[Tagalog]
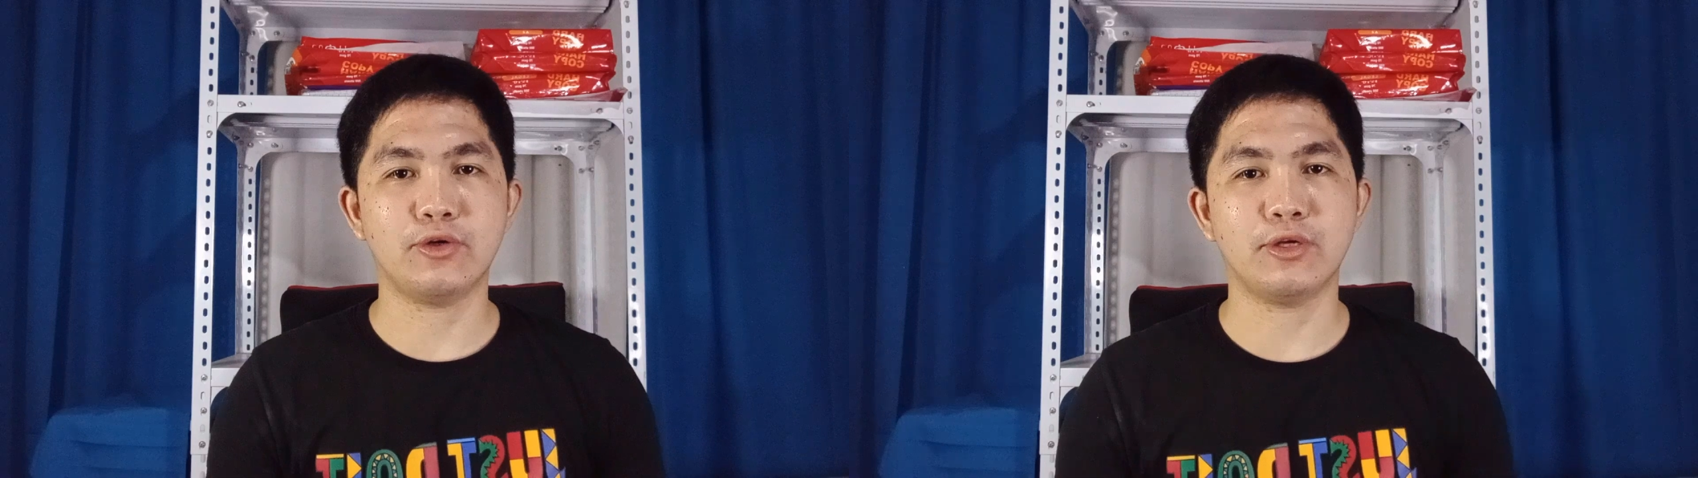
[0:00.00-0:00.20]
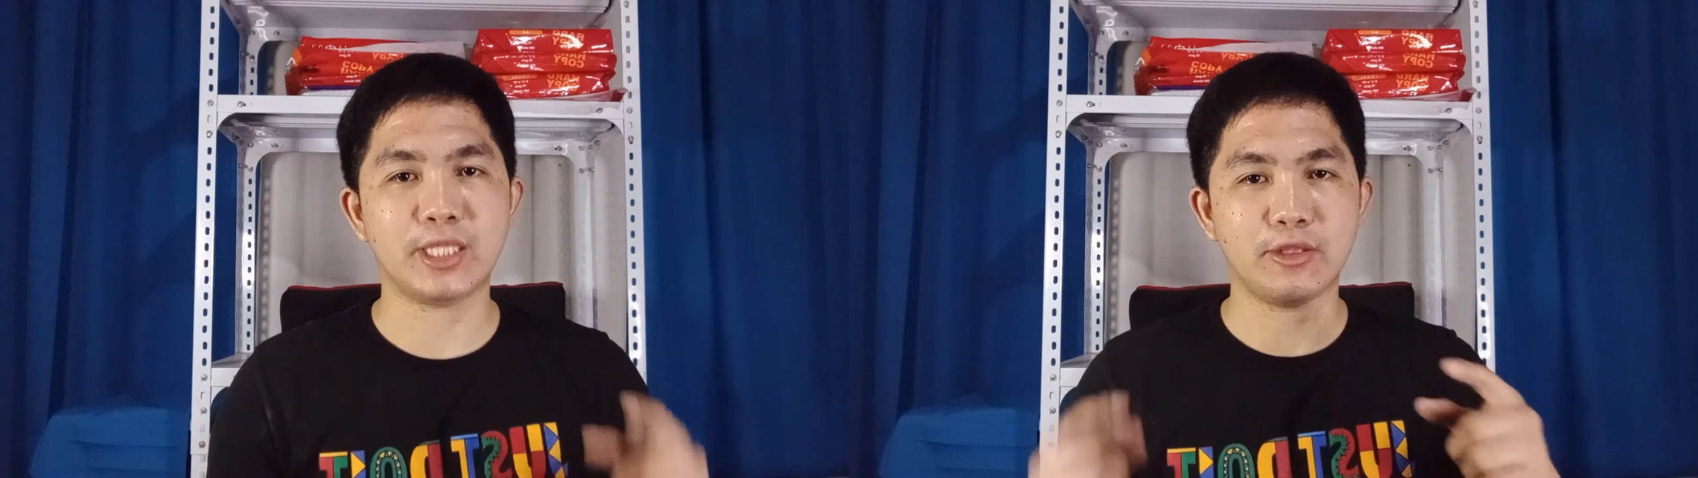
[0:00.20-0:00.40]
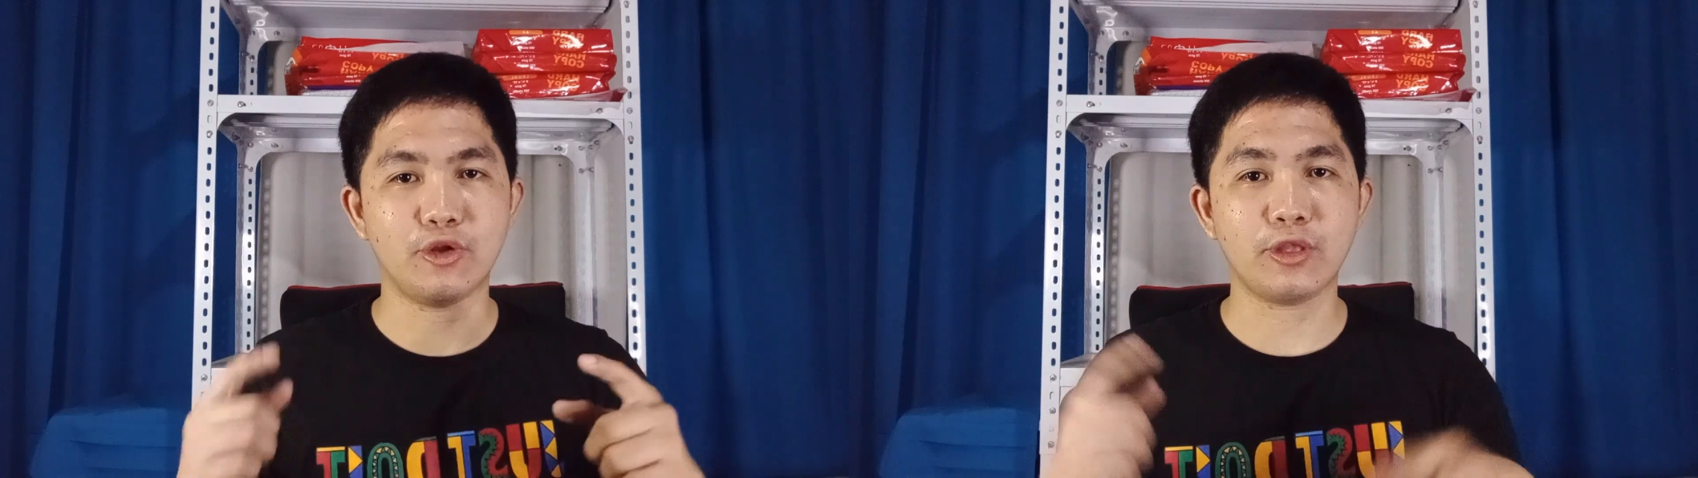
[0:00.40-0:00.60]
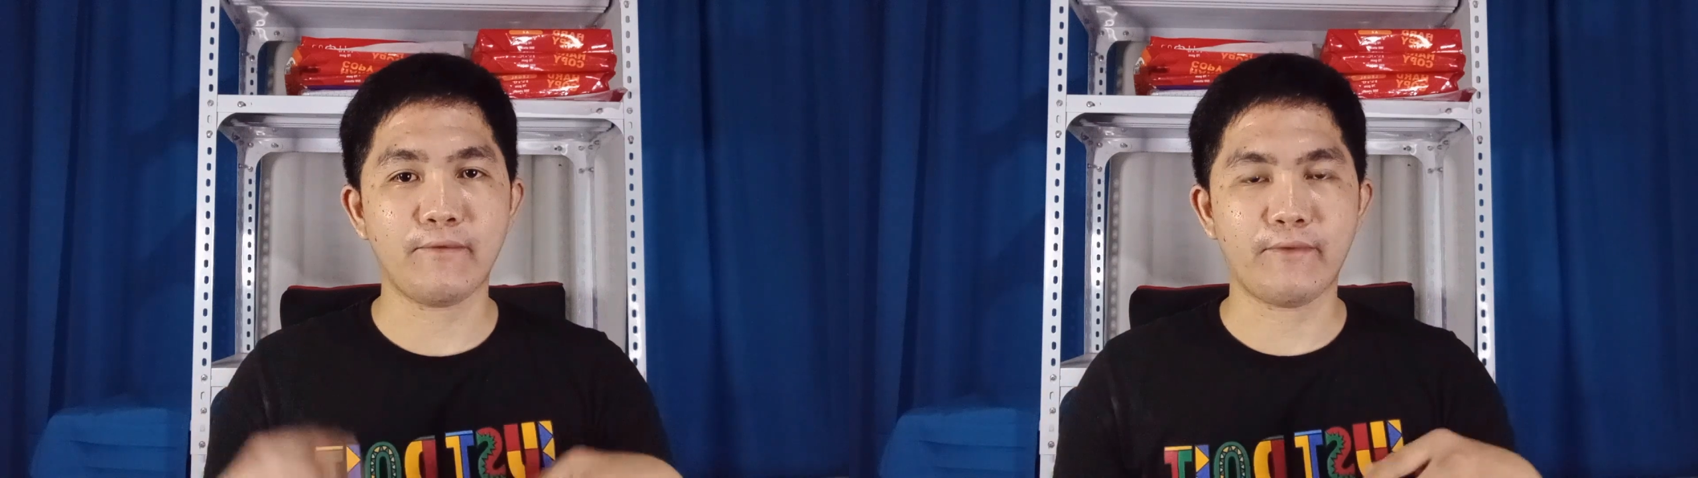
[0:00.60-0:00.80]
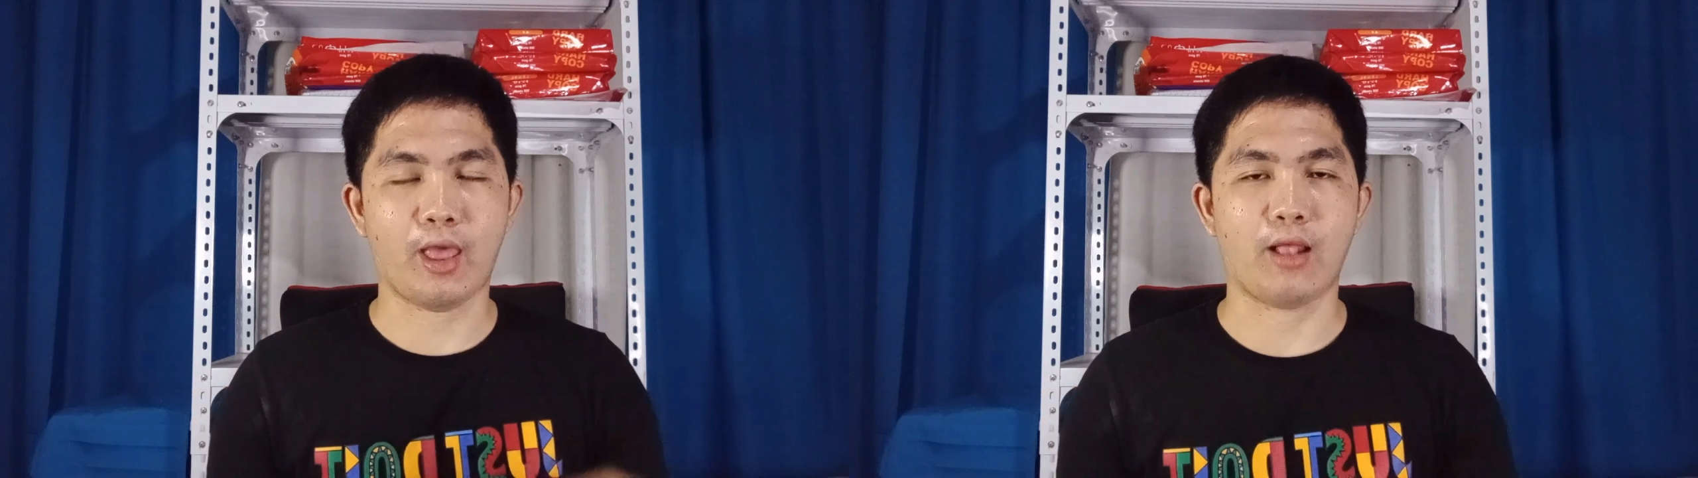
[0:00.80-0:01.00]
yung not
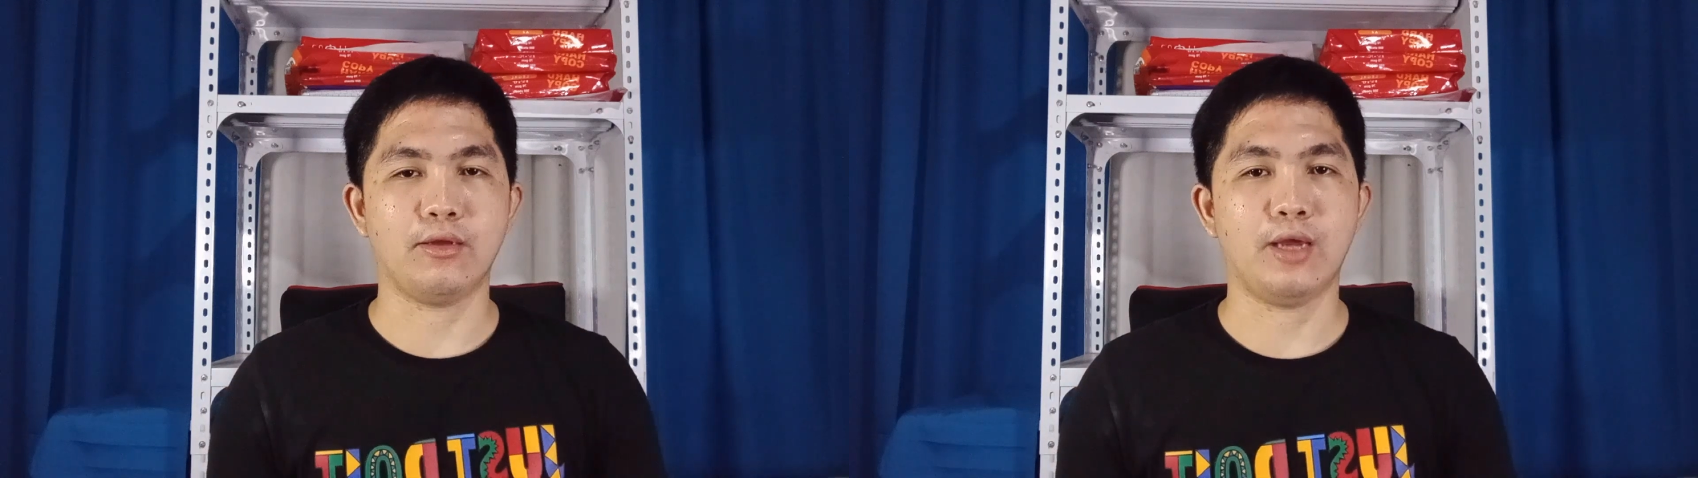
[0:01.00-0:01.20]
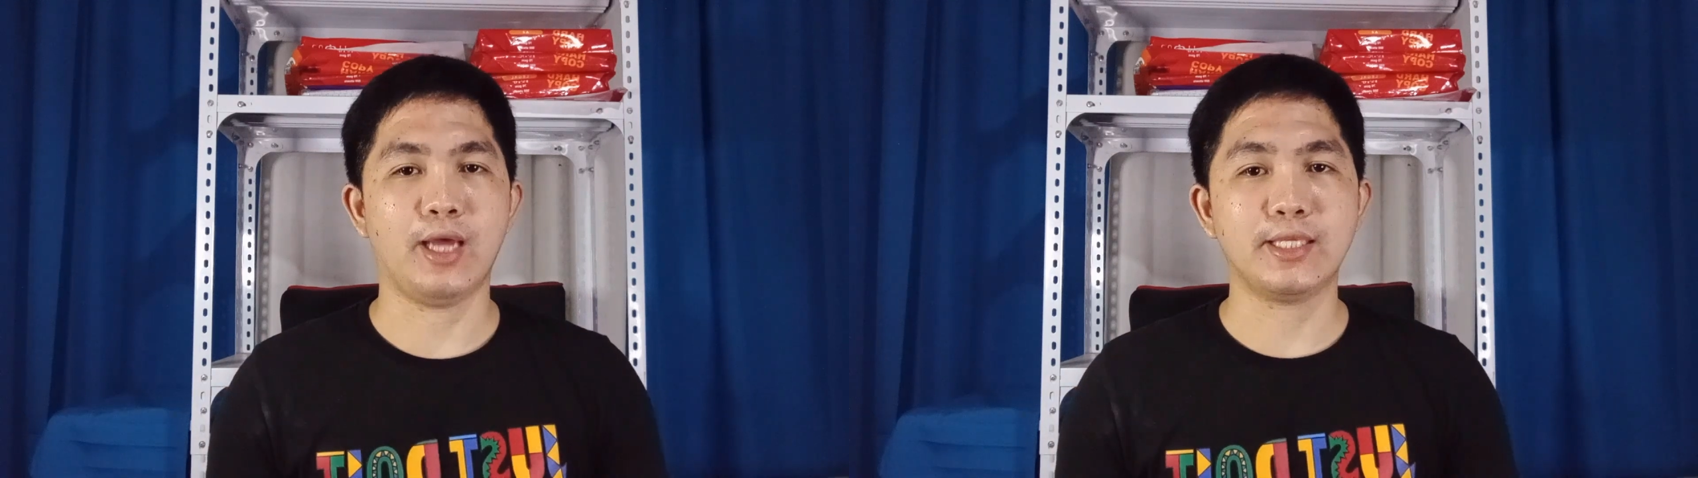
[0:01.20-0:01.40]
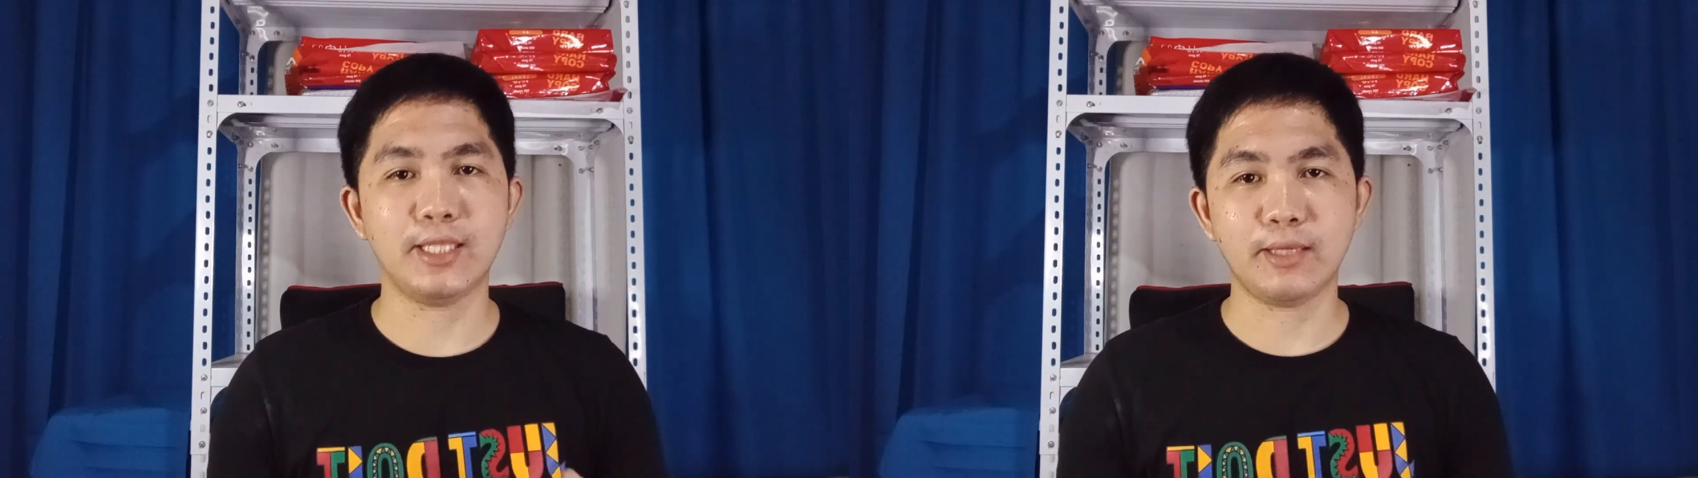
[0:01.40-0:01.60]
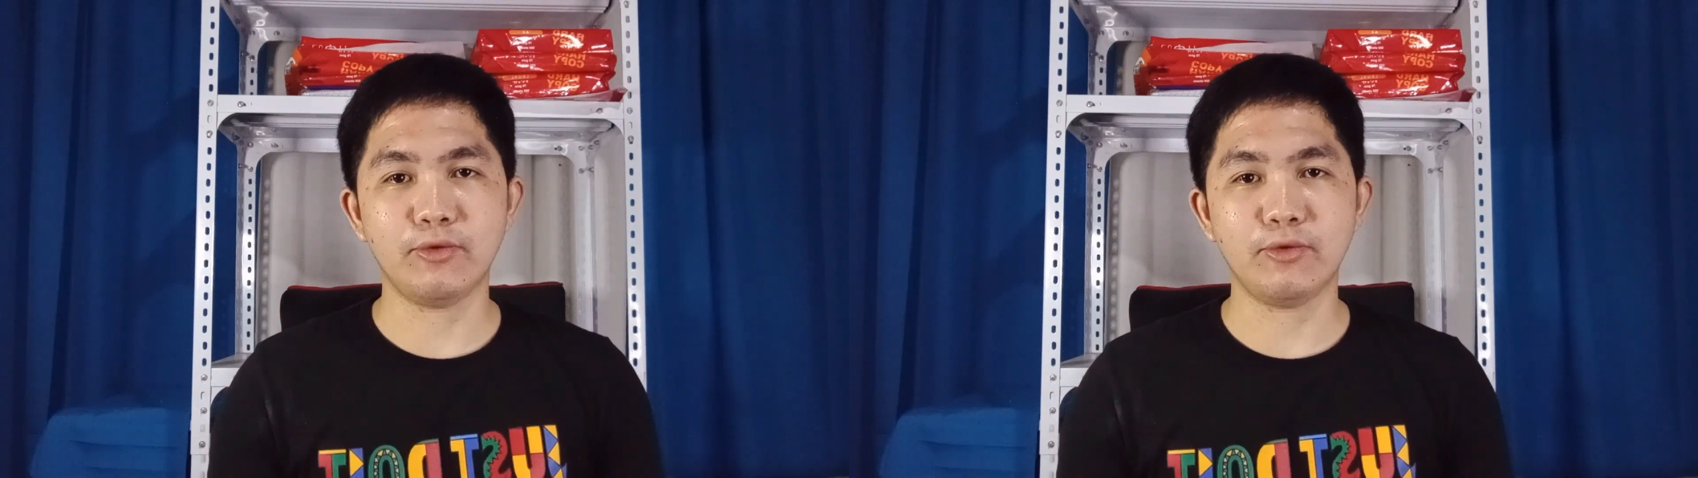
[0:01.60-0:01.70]
notif at click